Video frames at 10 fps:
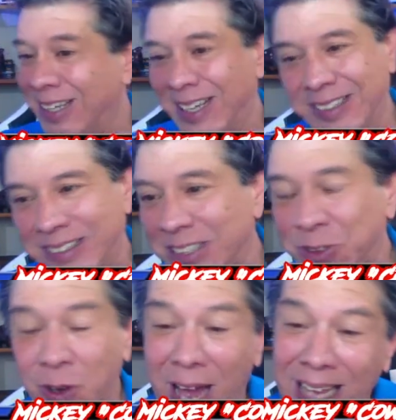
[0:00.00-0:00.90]
E
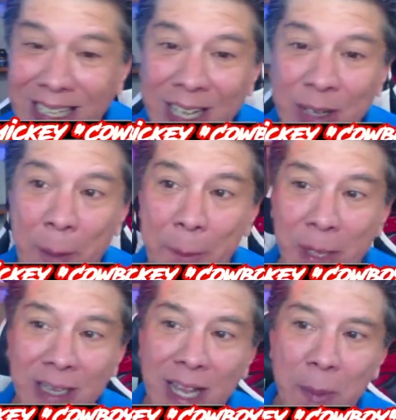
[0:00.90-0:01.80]
insisto, hay que
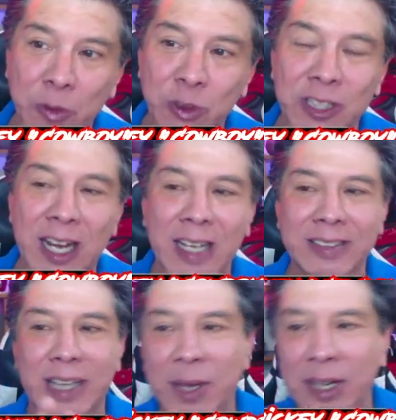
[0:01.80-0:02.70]
aprender a apostar, hay que
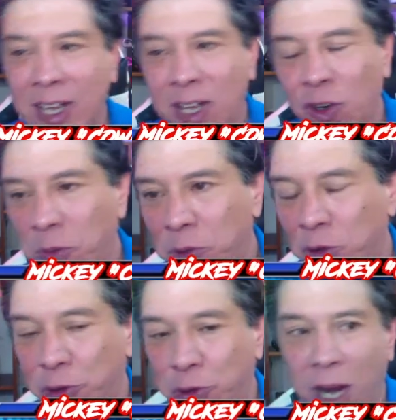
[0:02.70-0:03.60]
saber cómo
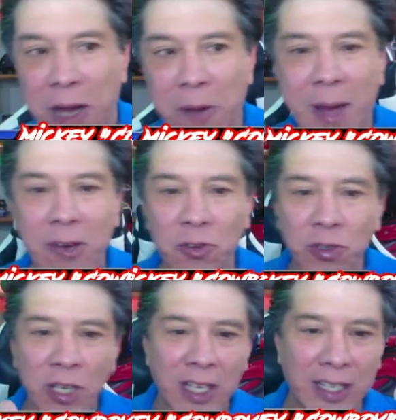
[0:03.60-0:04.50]
controlar el banco
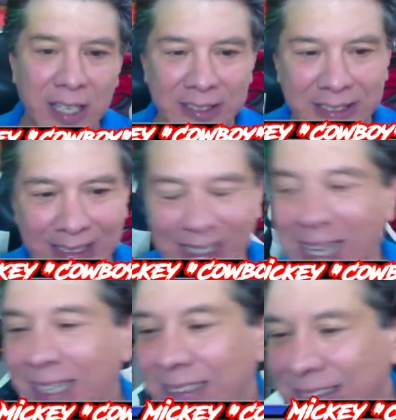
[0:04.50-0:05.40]
y etcétera,
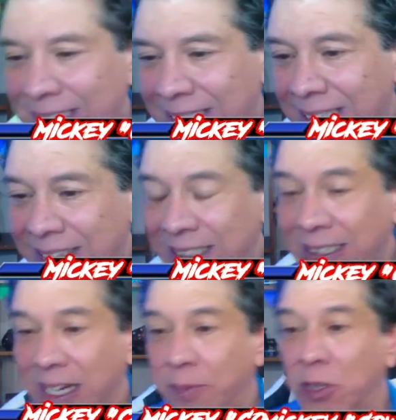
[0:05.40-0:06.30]
etcétera,
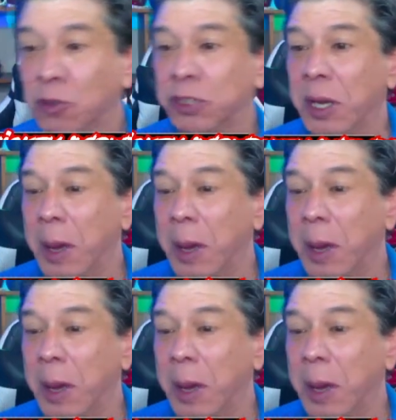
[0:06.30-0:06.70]
etcétera, amigos.